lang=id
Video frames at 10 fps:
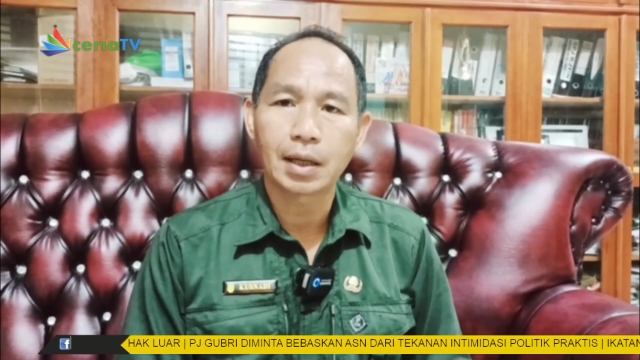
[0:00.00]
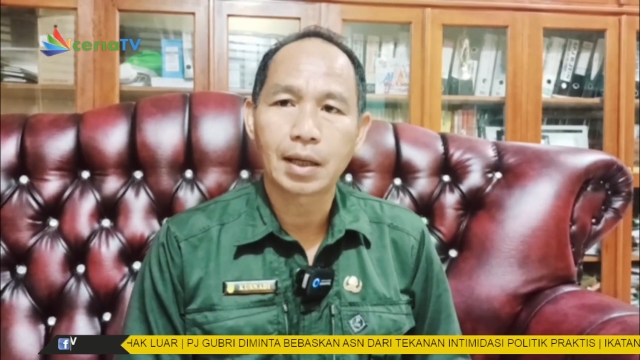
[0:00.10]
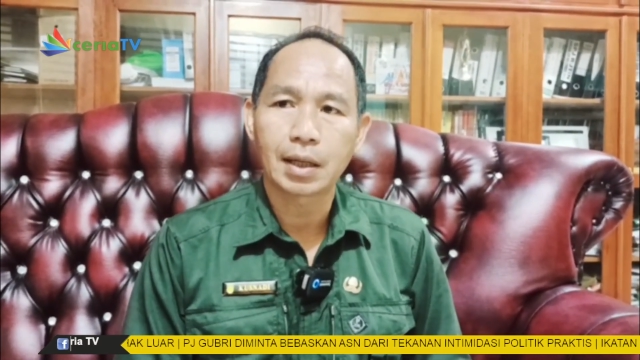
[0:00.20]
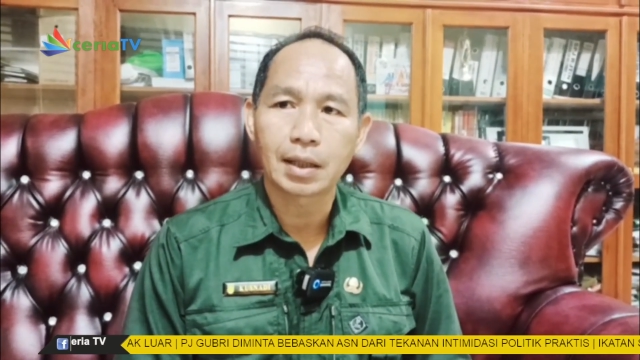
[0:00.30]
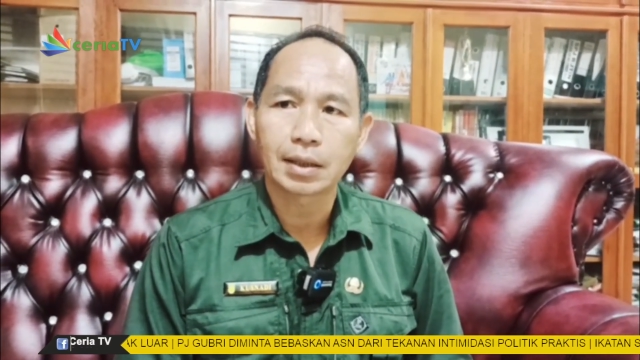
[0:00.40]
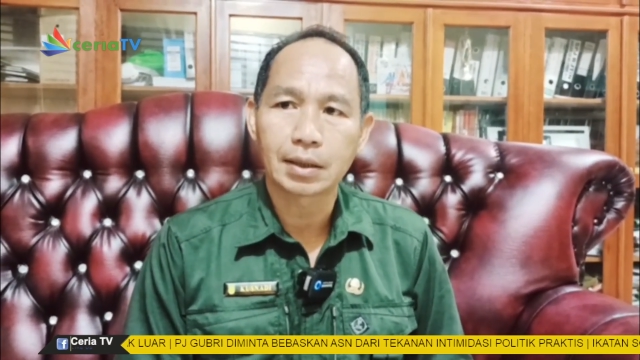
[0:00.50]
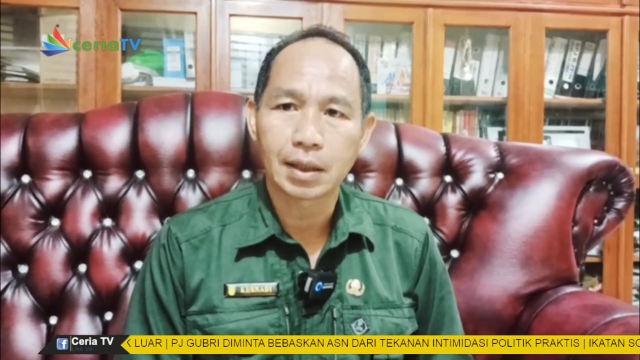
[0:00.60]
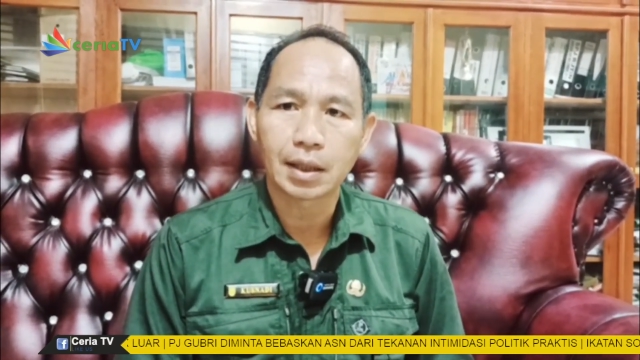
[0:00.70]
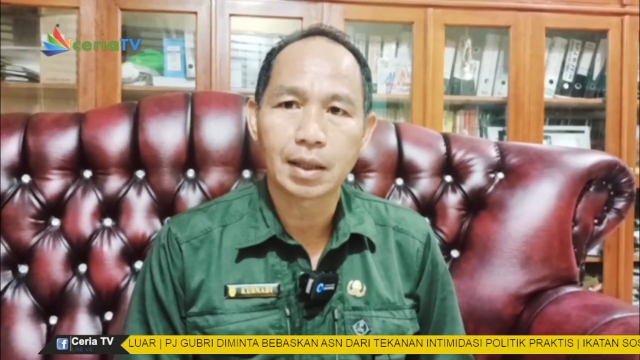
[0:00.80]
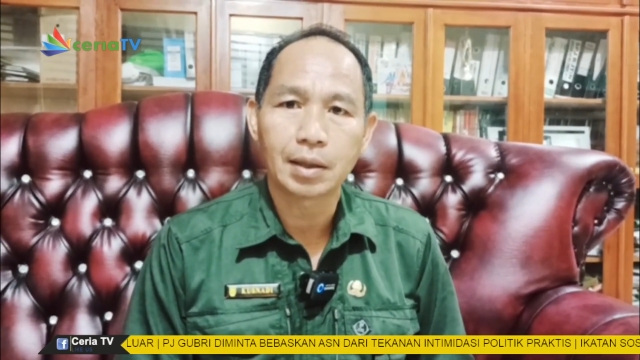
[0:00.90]
anak-anak
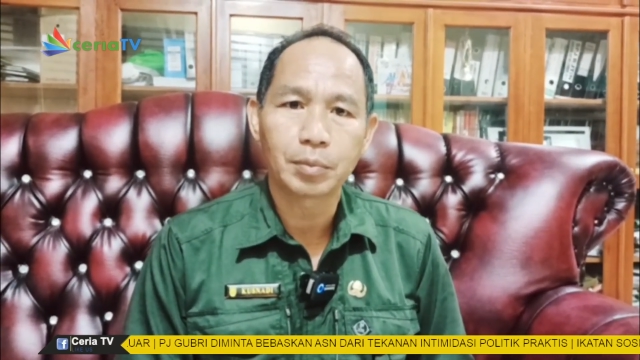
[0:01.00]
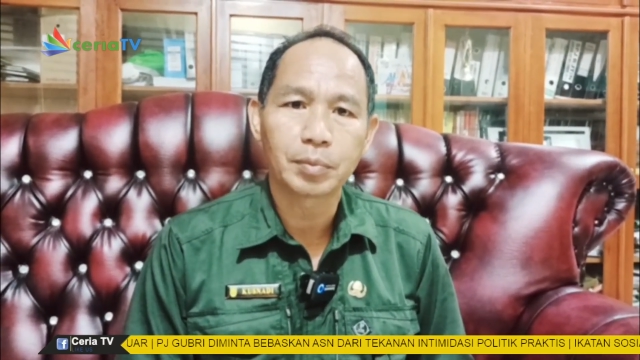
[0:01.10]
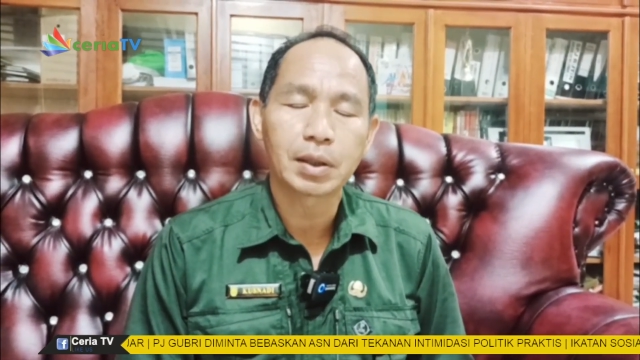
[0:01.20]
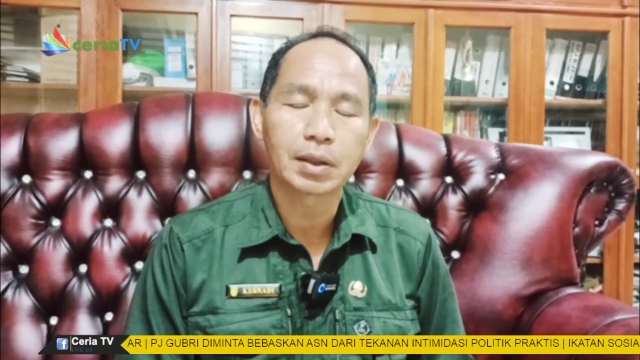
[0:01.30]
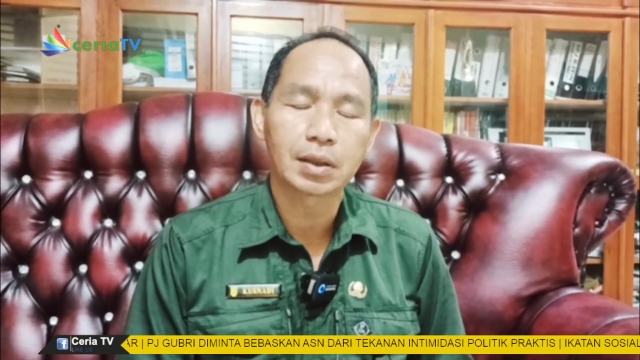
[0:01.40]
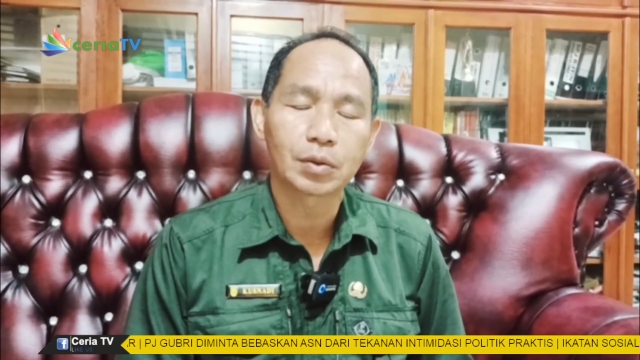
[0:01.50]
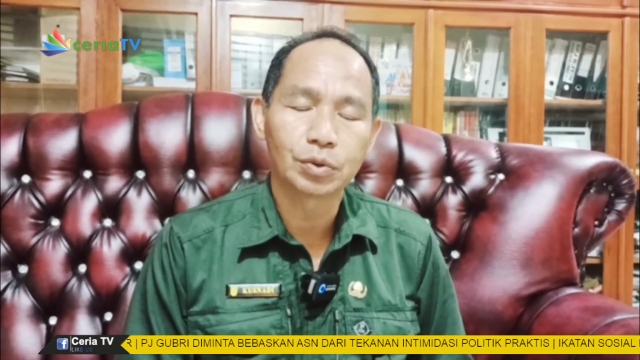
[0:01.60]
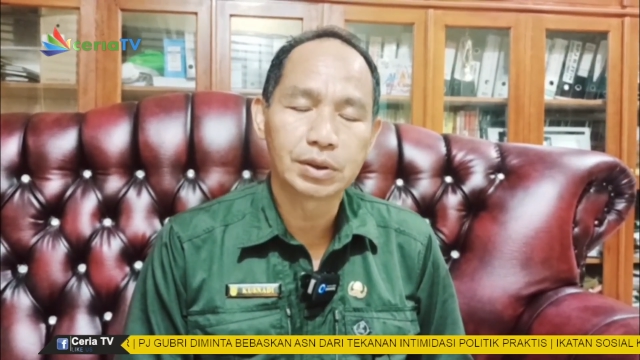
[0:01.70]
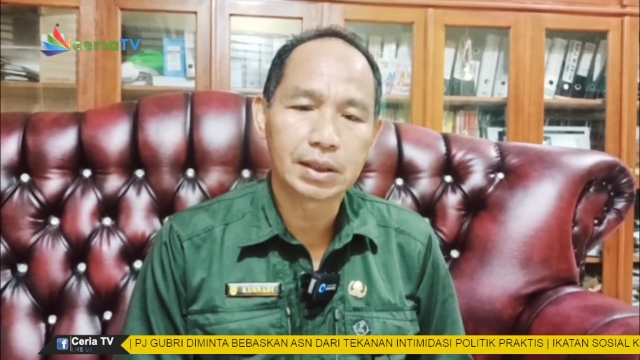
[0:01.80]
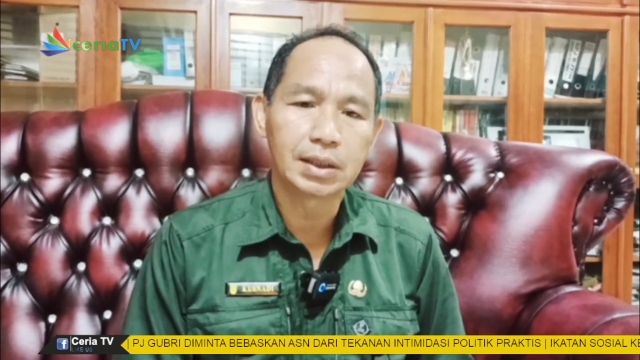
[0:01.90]
kita memang
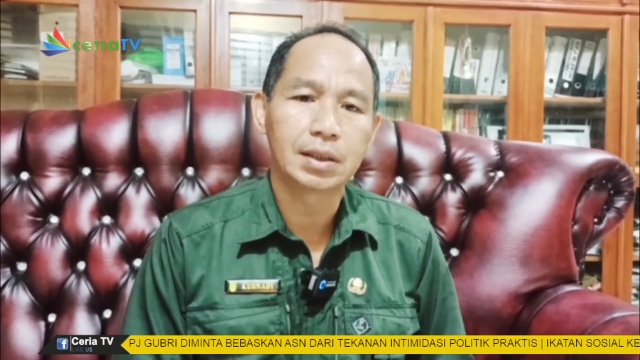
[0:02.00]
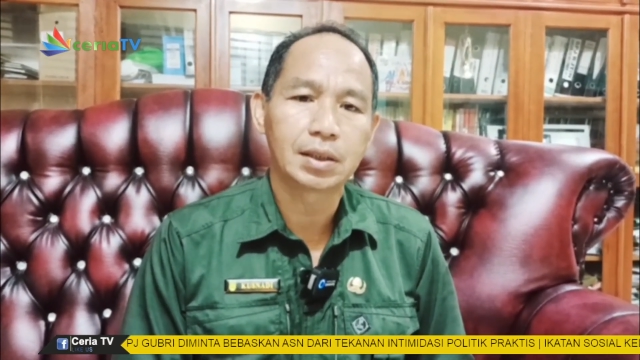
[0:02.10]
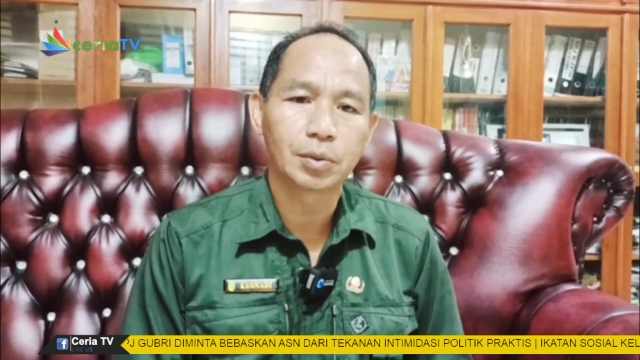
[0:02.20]
teruji